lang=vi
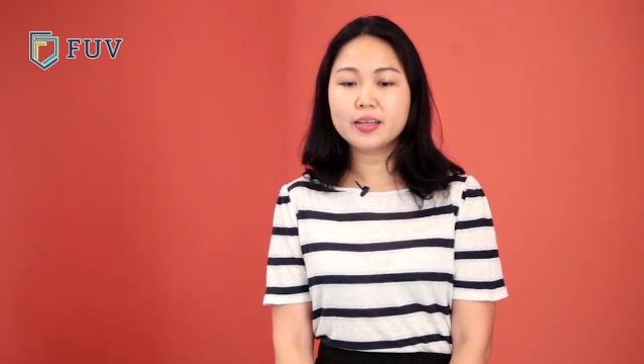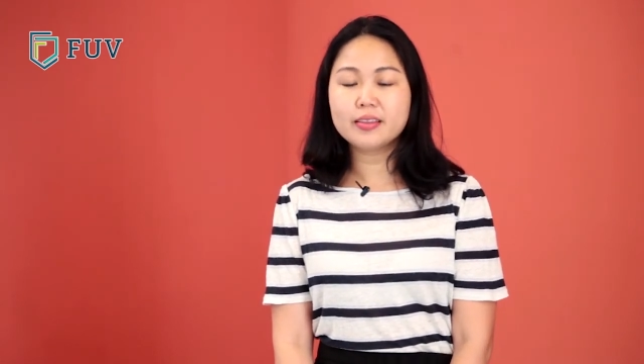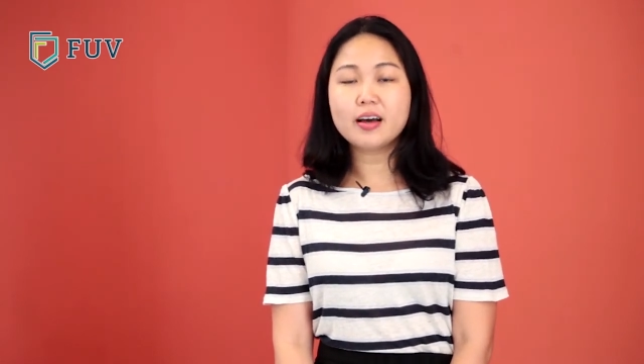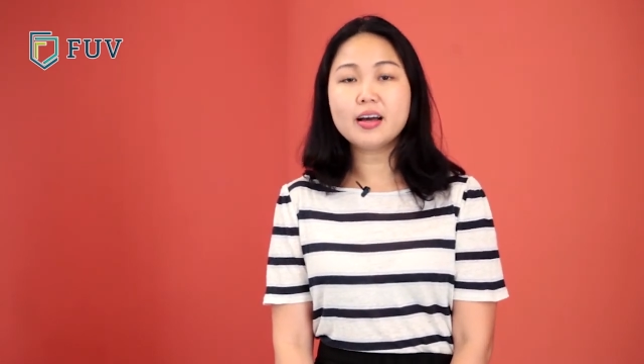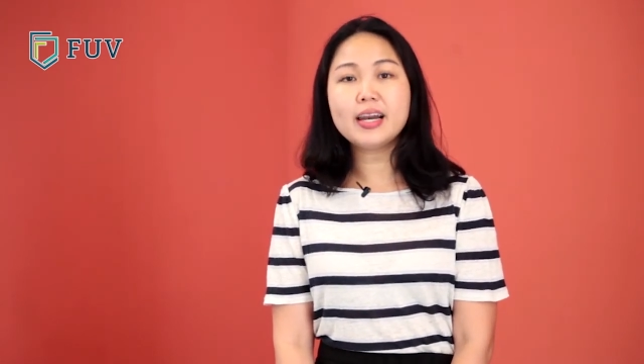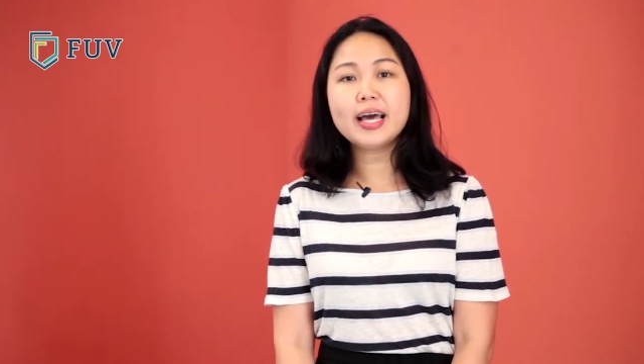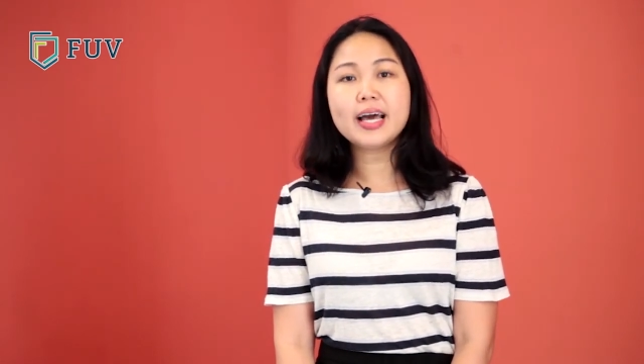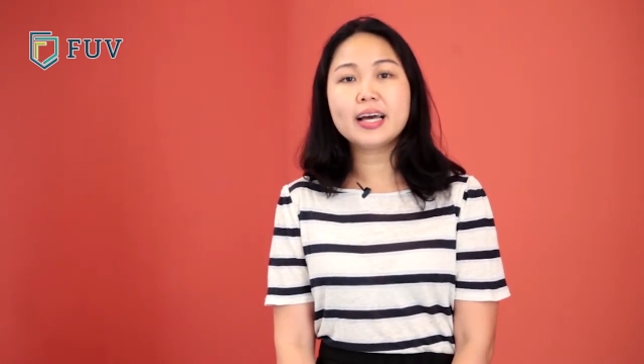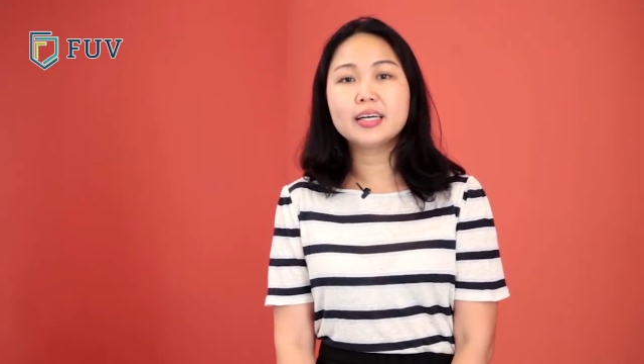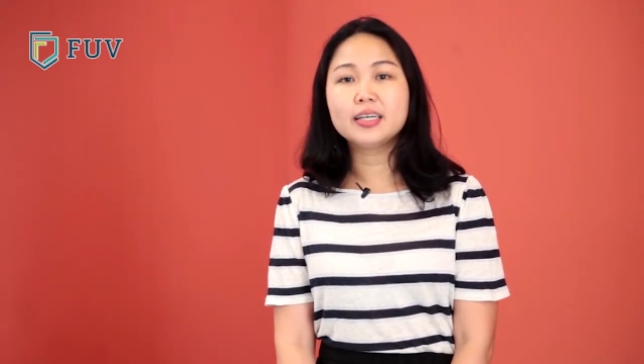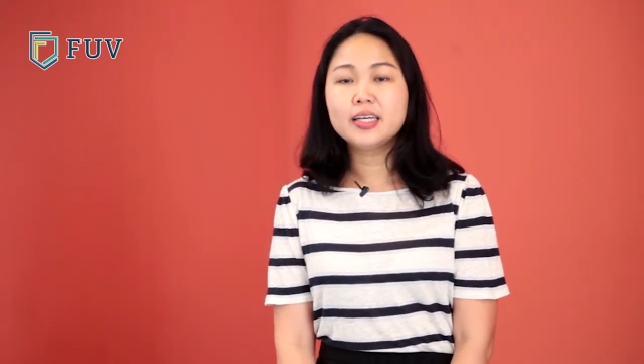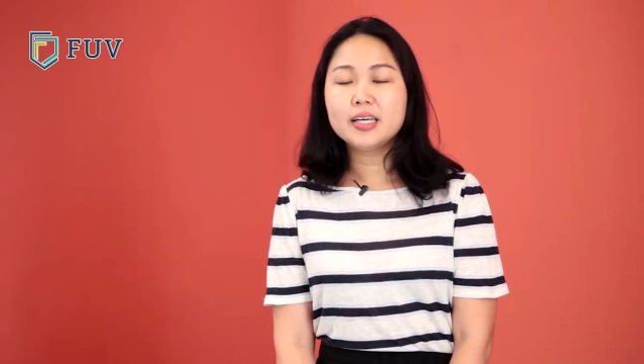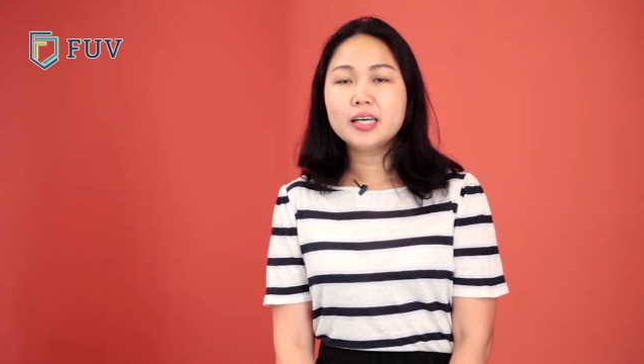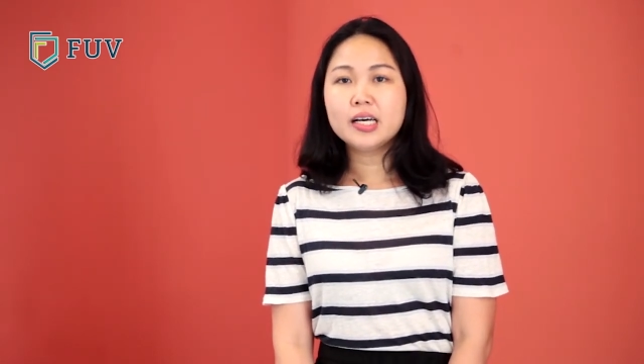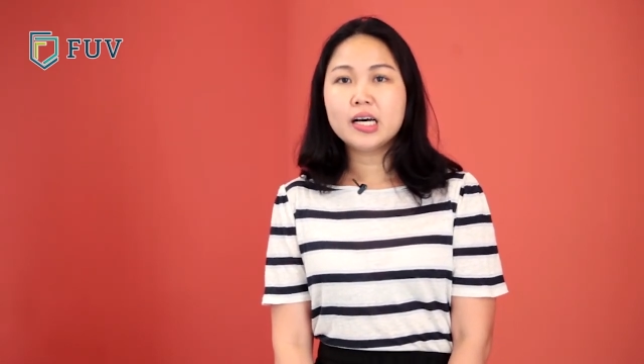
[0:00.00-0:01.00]
Đó là
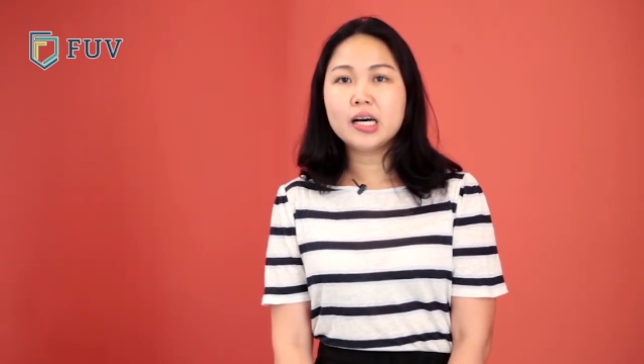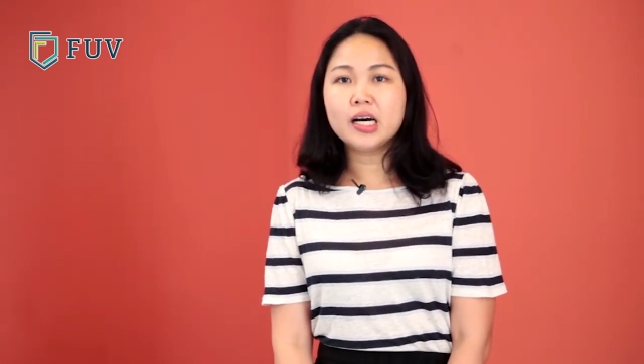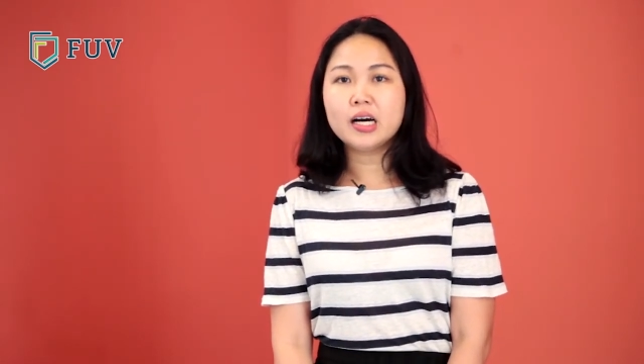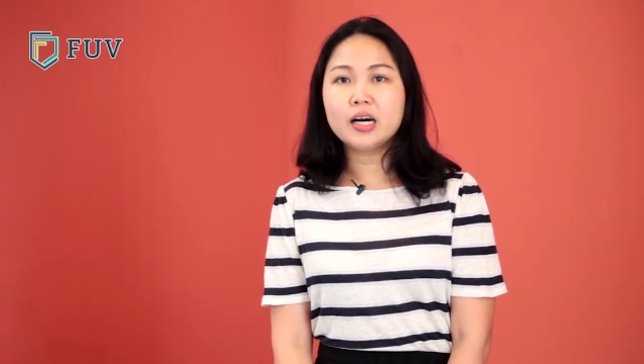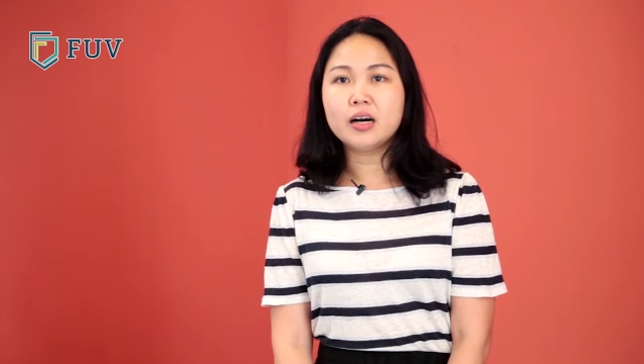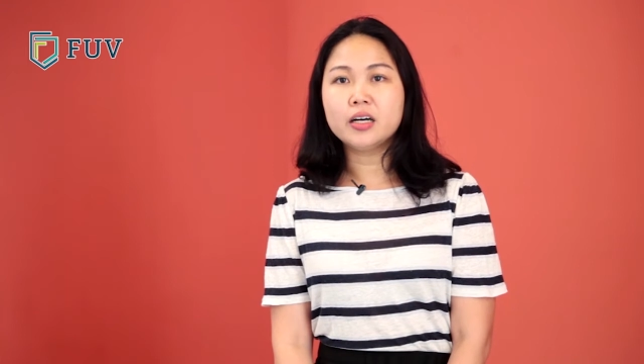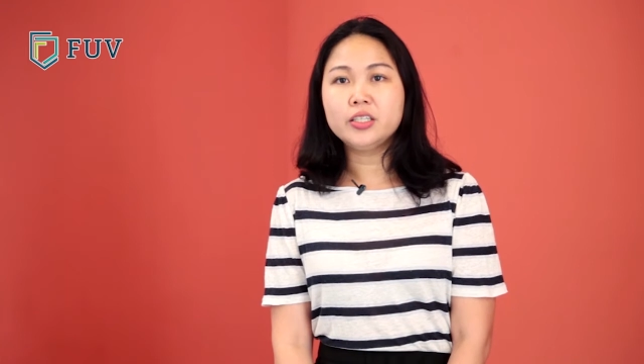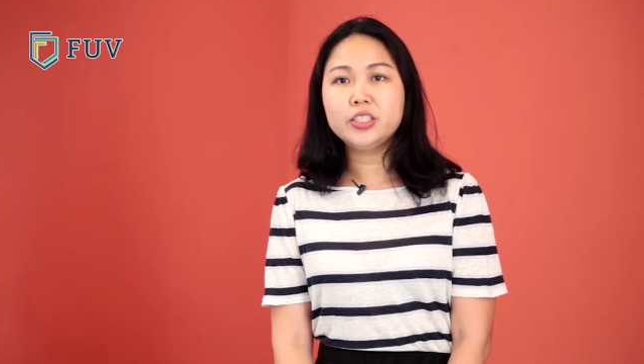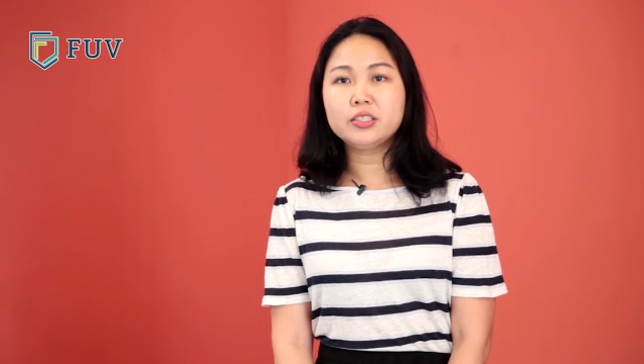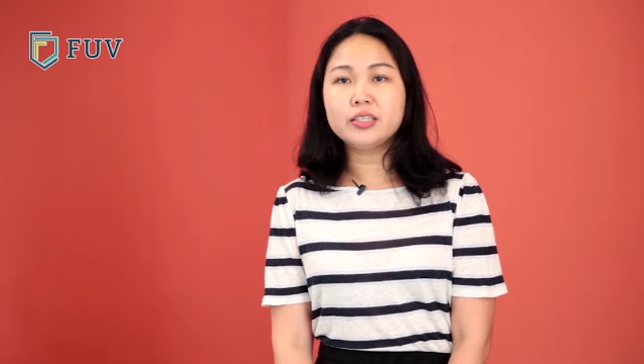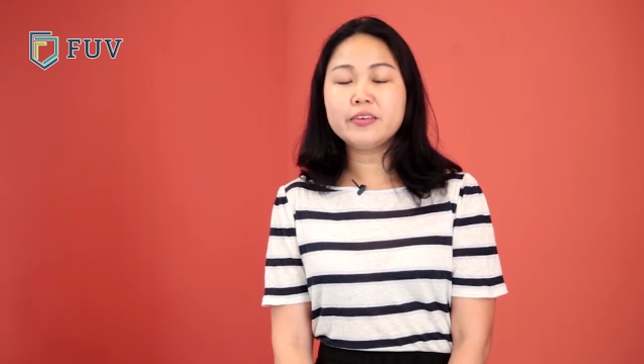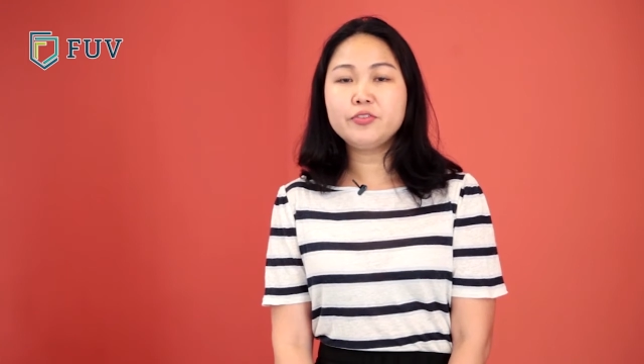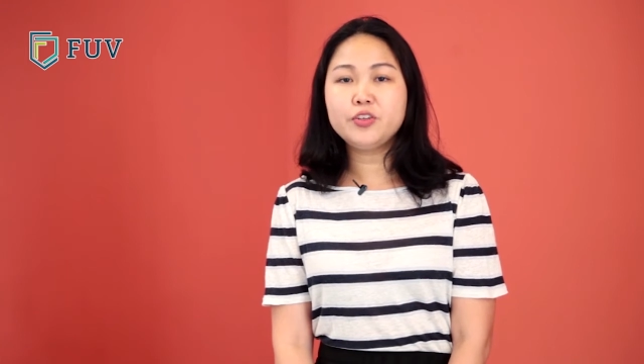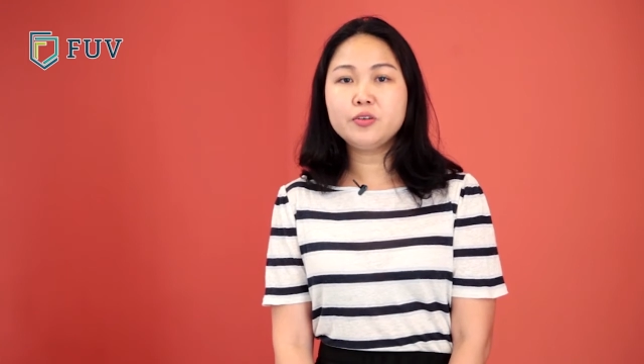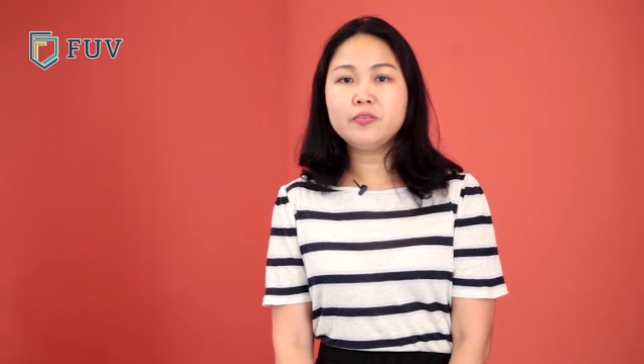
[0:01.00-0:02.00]
ở trường
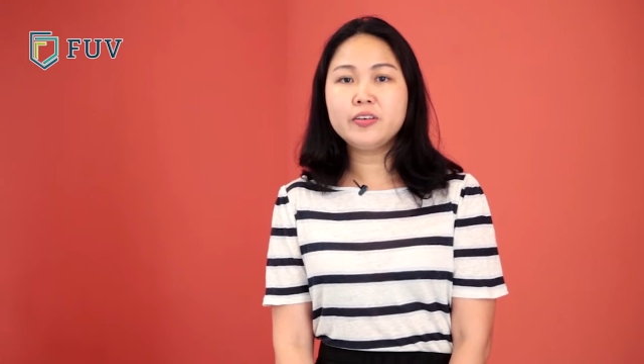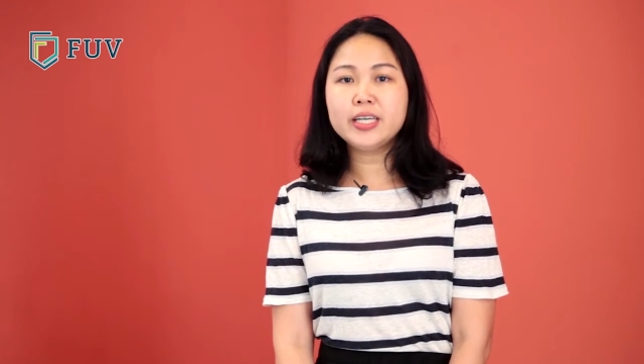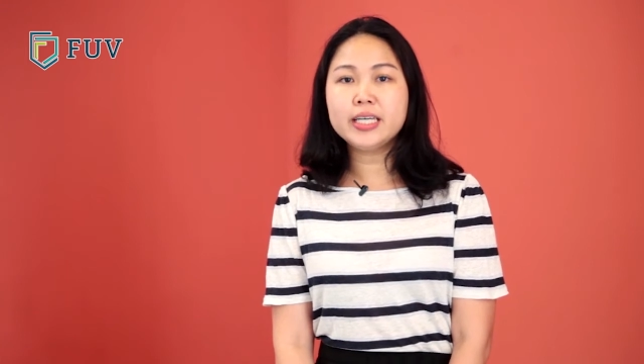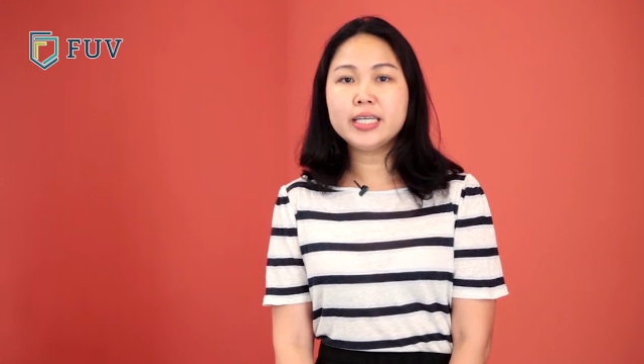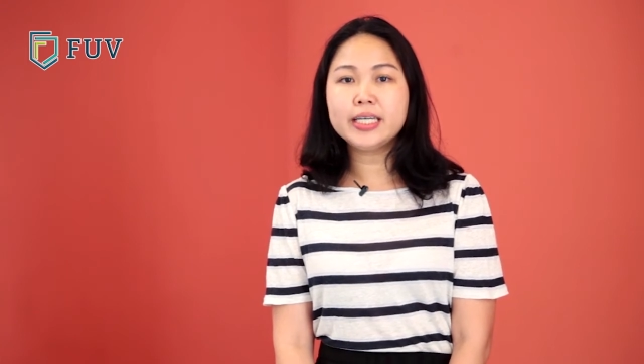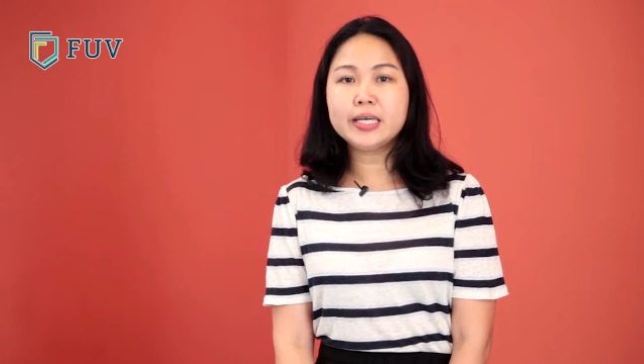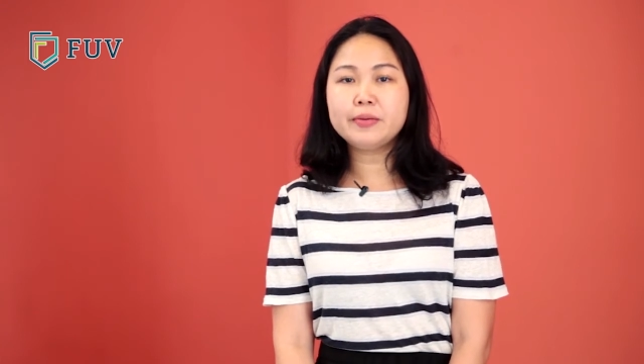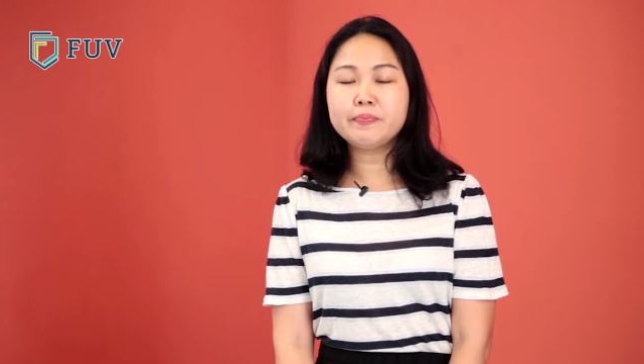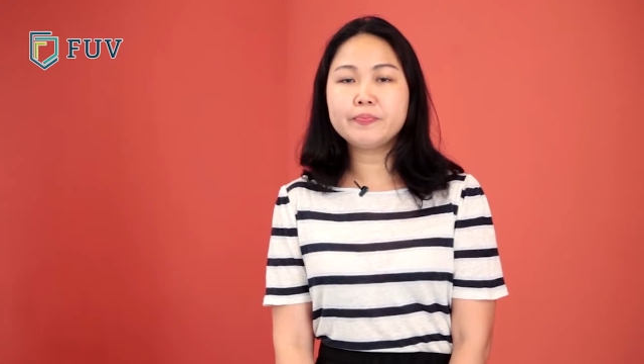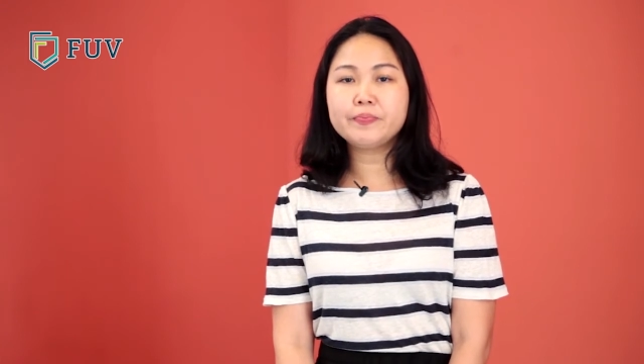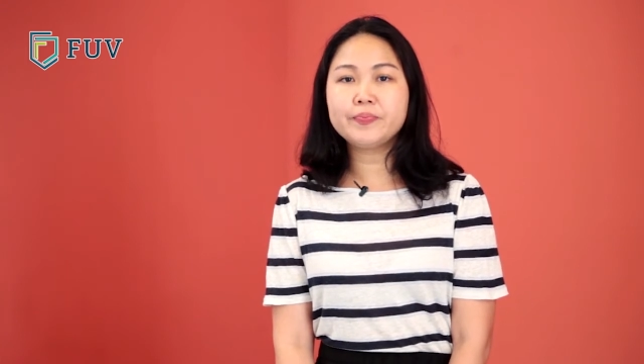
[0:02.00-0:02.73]
ép u vê khi